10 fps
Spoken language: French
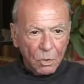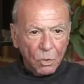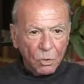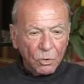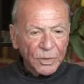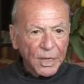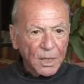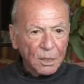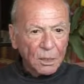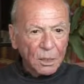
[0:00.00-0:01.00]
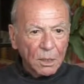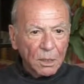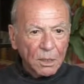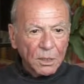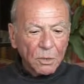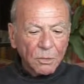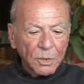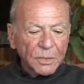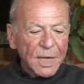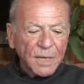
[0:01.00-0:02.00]
Au contraire, si on
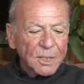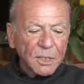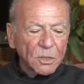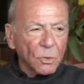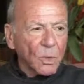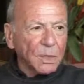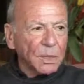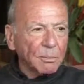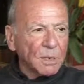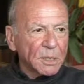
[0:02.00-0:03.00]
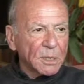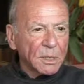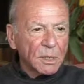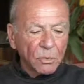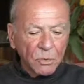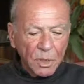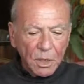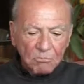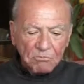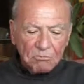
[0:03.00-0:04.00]
dit on arrête cette histoire d'État palestinien, on
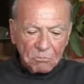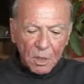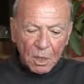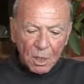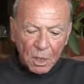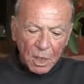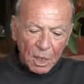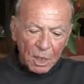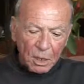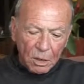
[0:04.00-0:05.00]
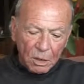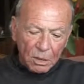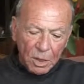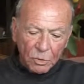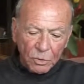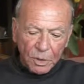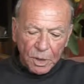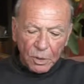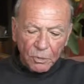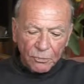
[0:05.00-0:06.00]
dit il y a d'un
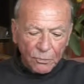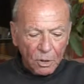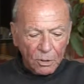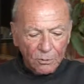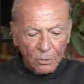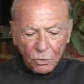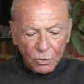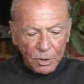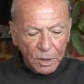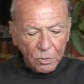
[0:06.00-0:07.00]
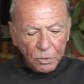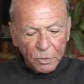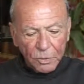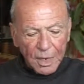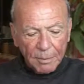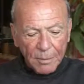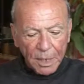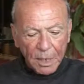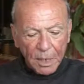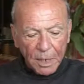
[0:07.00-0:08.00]
côté le fleuve, le Jourdain, de l'autre côté la
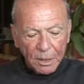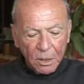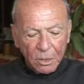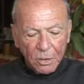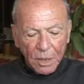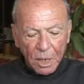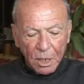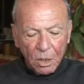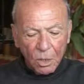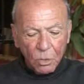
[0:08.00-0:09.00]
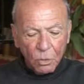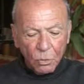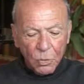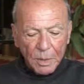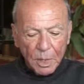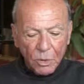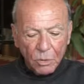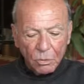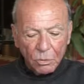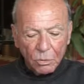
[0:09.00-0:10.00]
mer, là-dedans il y a 8
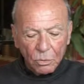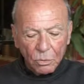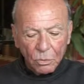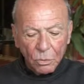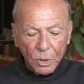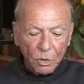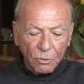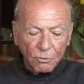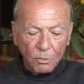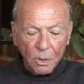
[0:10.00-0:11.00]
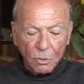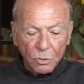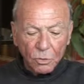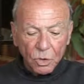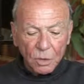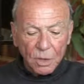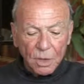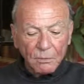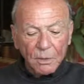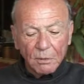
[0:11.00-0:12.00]
millions, 8-9 millions de gens
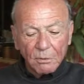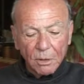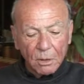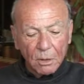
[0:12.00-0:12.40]
qui y vivent.